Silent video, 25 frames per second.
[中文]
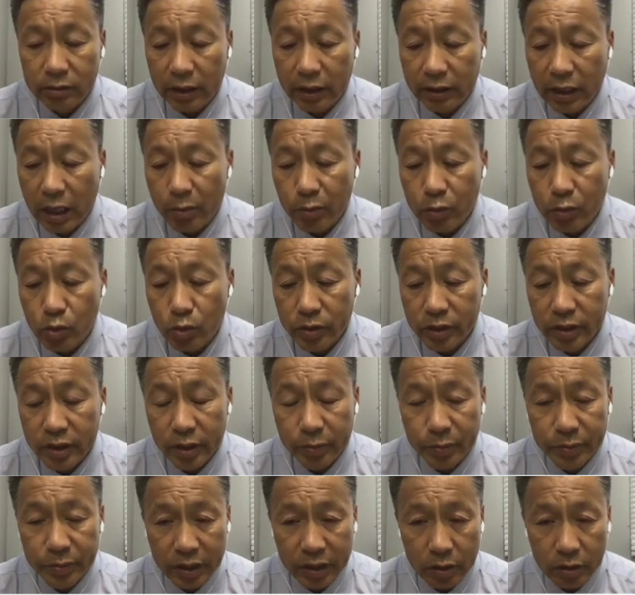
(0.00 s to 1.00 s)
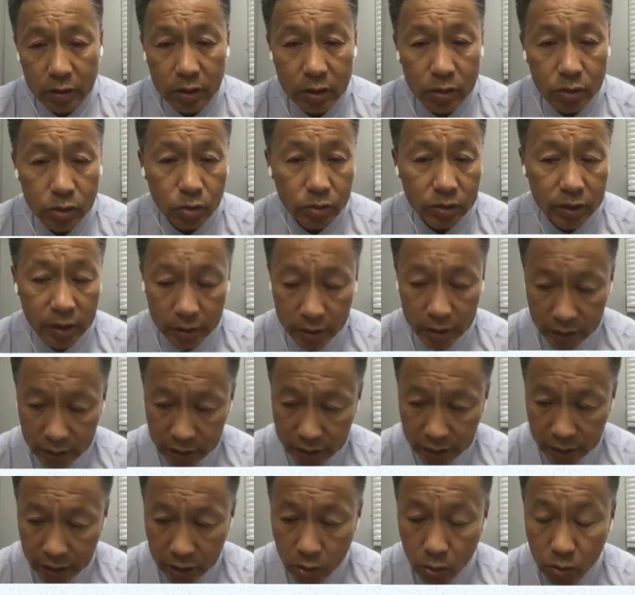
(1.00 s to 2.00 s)
让他们做一些比较重要的一
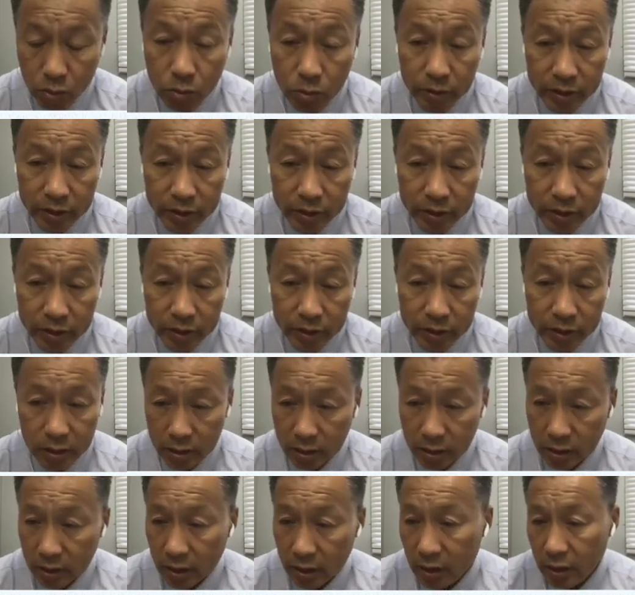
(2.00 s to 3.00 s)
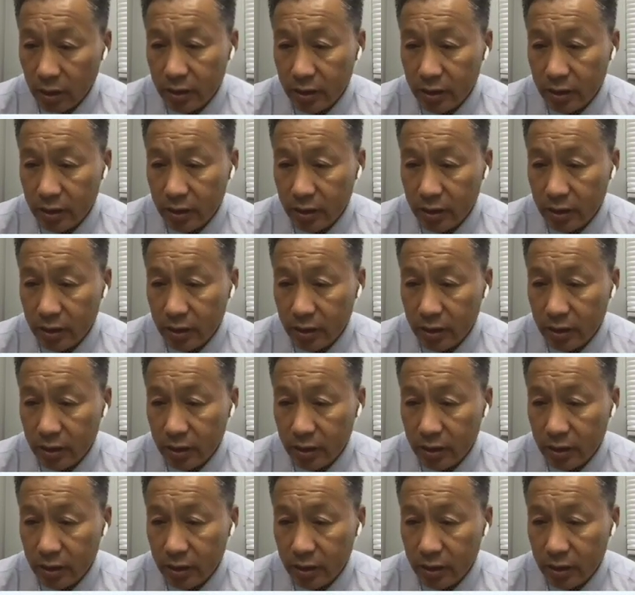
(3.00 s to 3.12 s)
些公共卫生的一些决策，